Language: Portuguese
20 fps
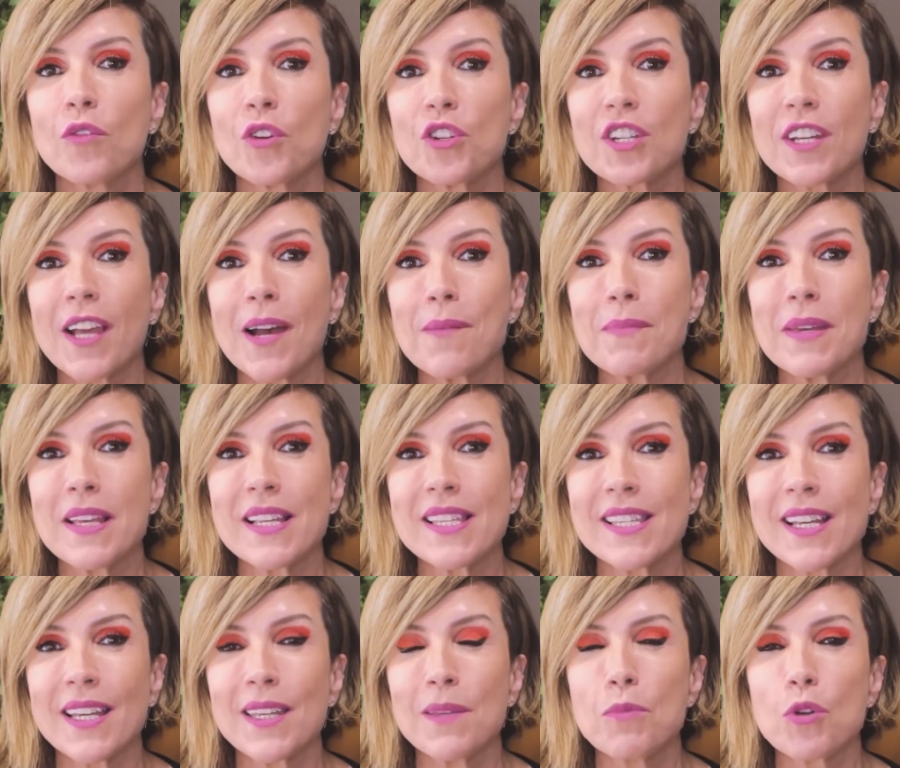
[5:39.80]
foi de
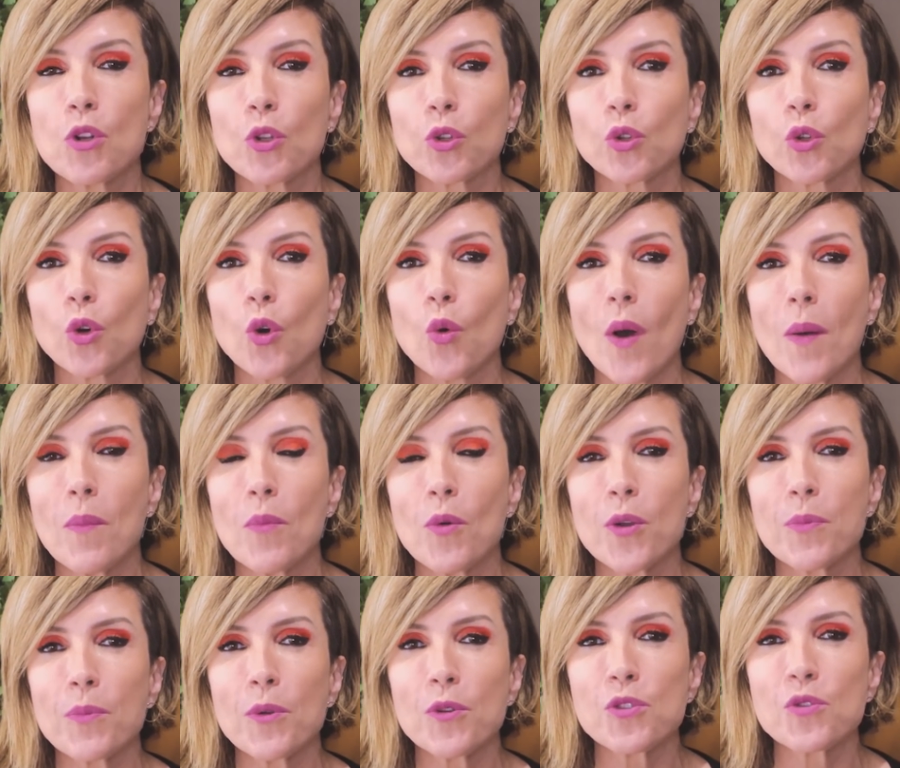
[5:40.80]
cabeça e brotou o
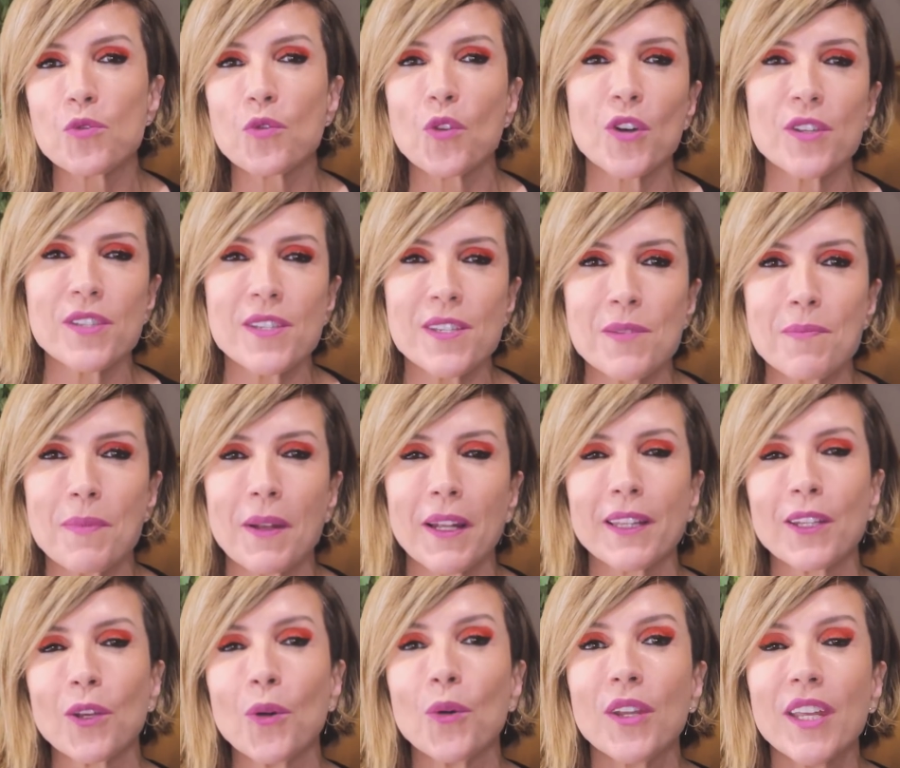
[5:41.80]
amor pelos fósseis e
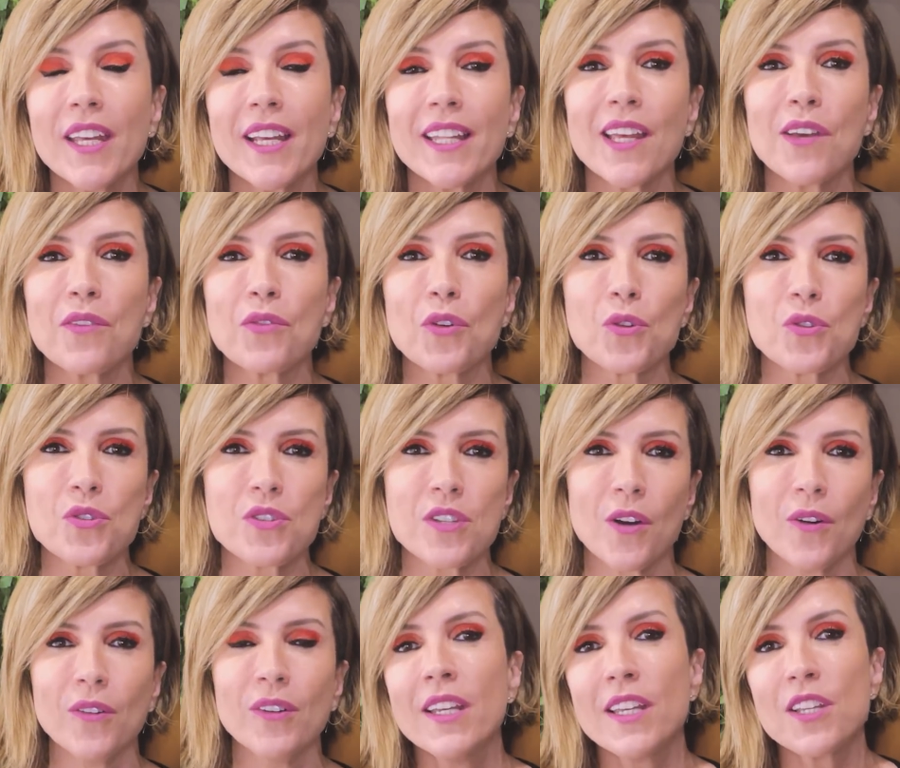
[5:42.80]
pela teoria da
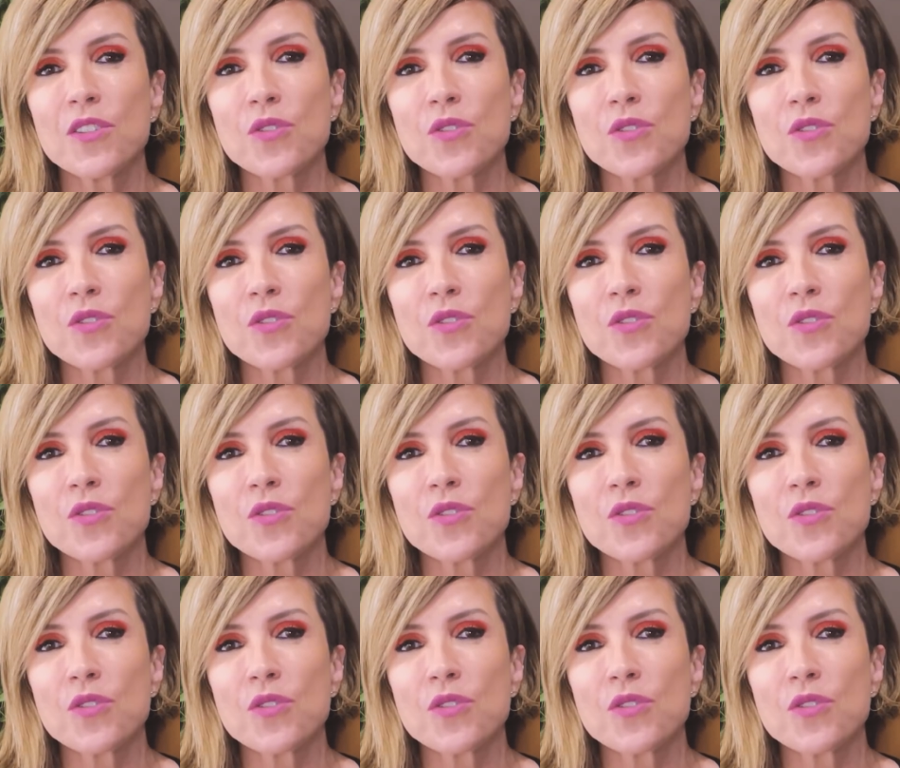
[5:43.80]
evolução.